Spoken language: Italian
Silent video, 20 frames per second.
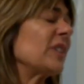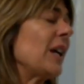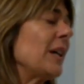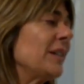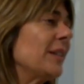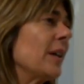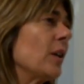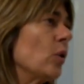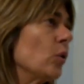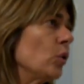
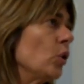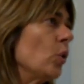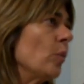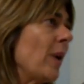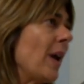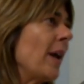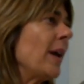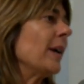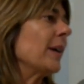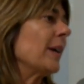secondo
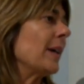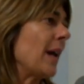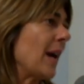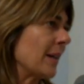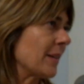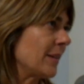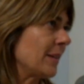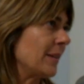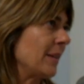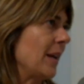me,
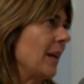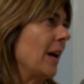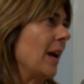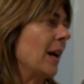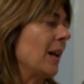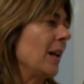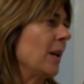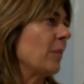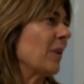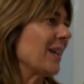grazie
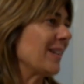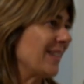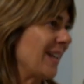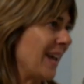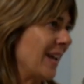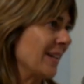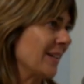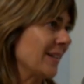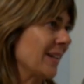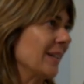alla
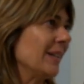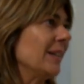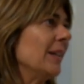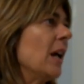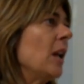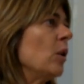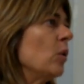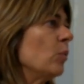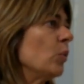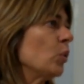presenza di
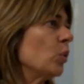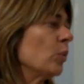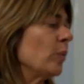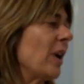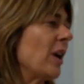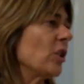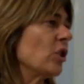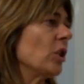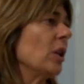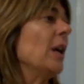Nello
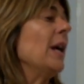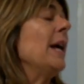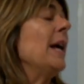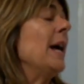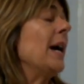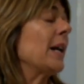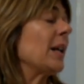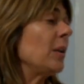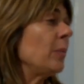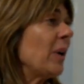Musumeci,
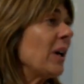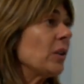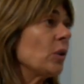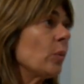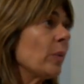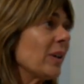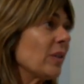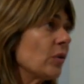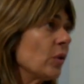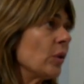
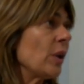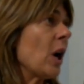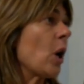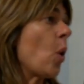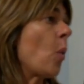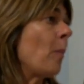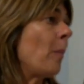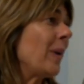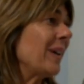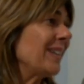ripeto, persona
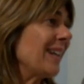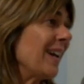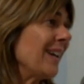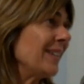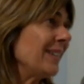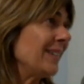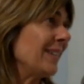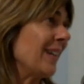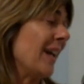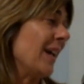
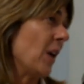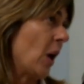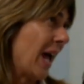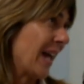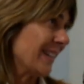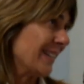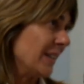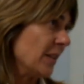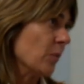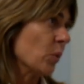competente,
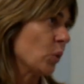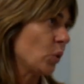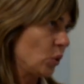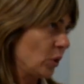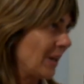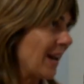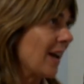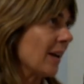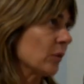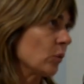ha
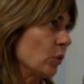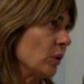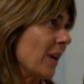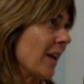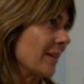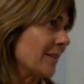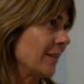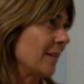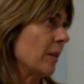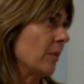dimostrato di
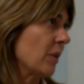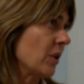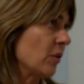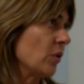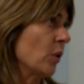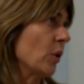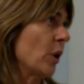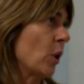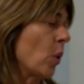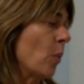essere
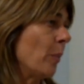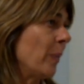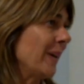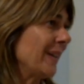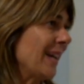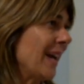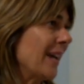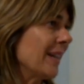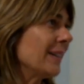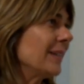persona
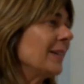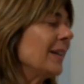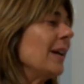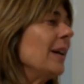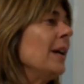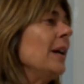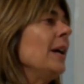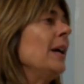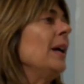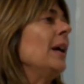competente,
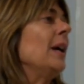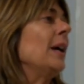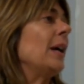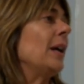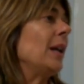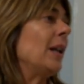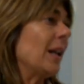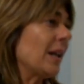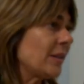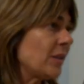
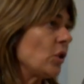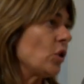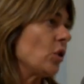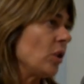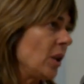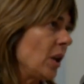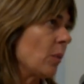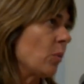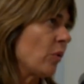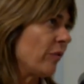eh, la
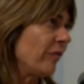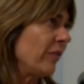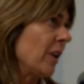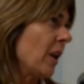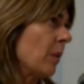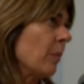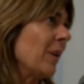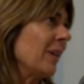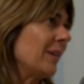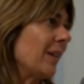Sicilia può
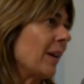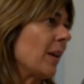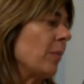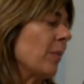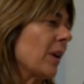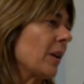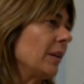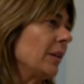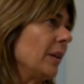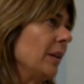finalmente
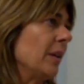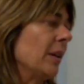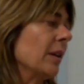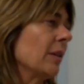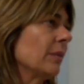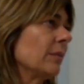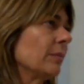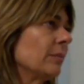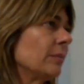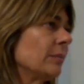ripartire.
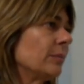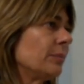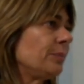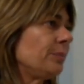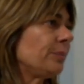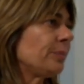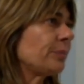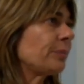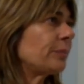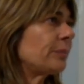Ci
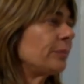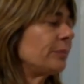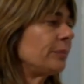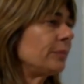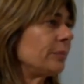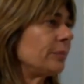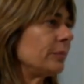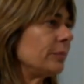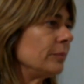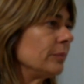sono però
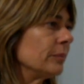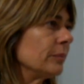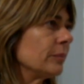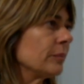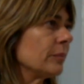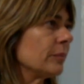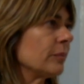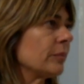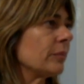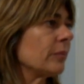troppe
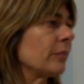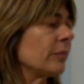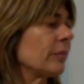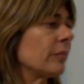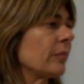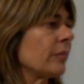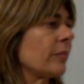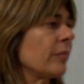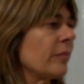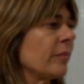liste, troppi
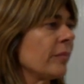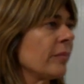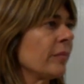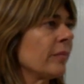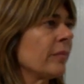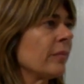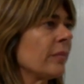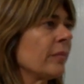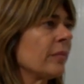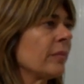partiti
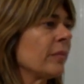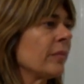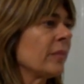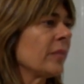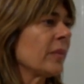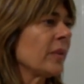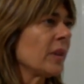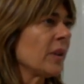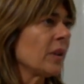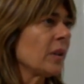collegati a
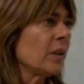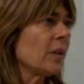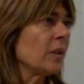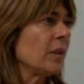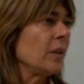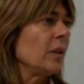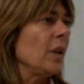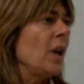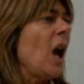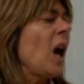Musumeci?
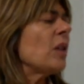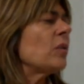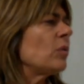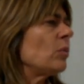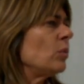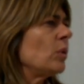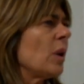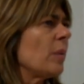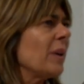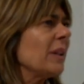
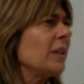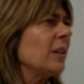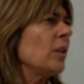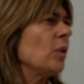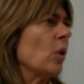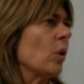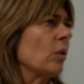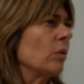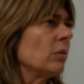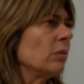Assolutamente
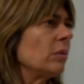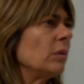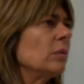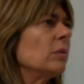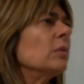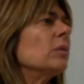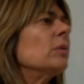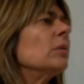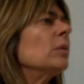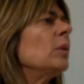no. Eh,
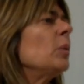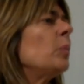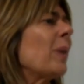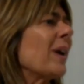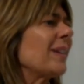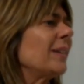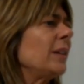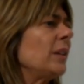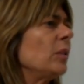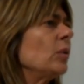il
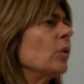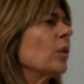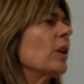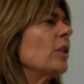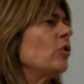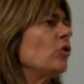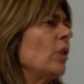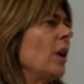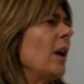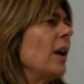partito
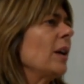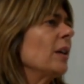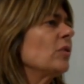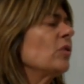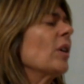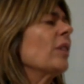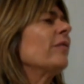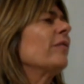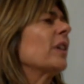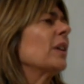che c'è,
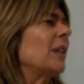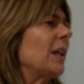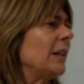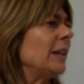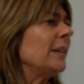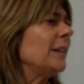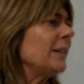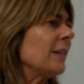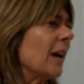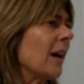c'è
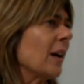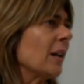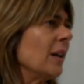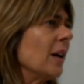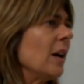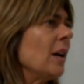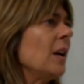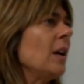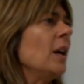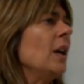Fratelli
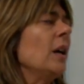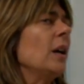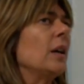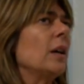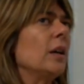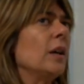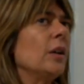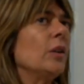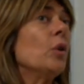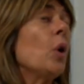d'Italia,
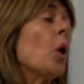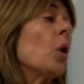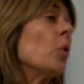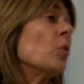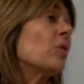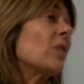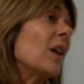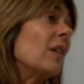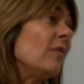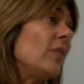eh, noi
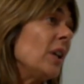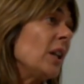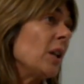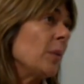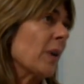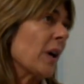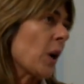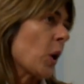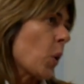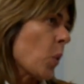con
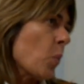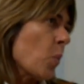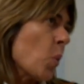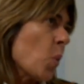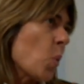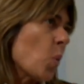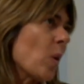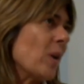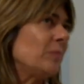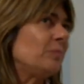Salvini, ma che
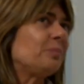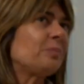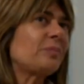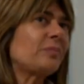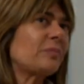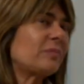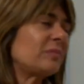comunque